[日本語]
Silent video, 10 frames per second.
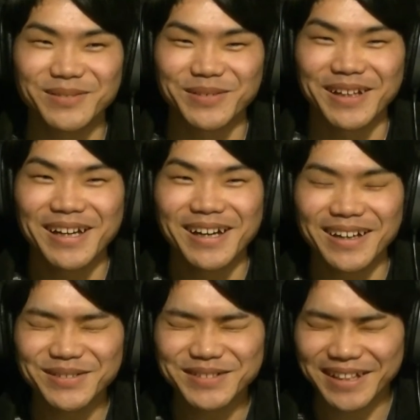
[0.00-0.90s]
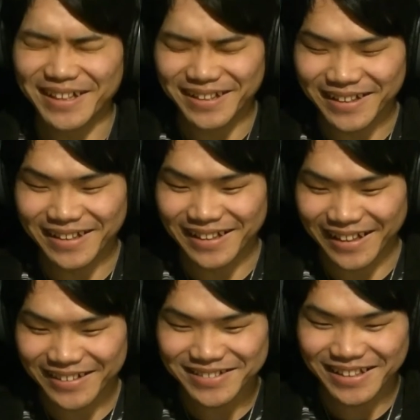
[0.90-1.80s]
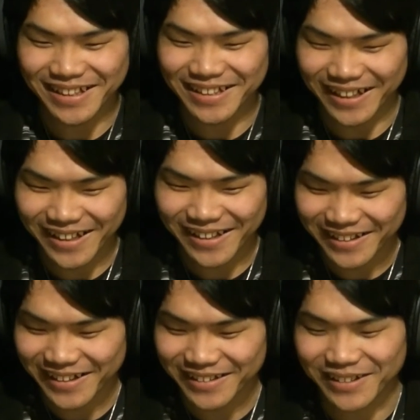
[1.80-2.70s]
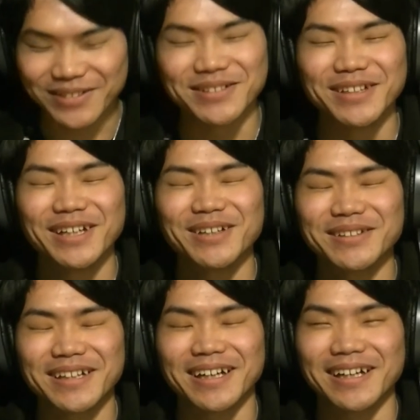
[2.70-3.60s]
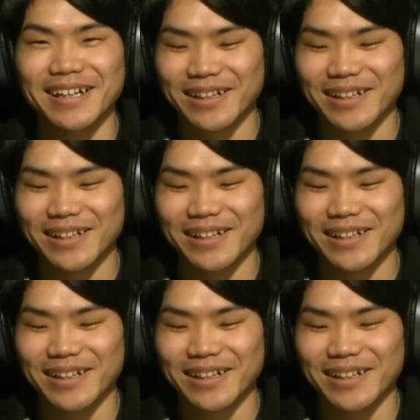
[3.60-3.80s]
と思って「あの世界だあの世界に入れた!」っていうなんか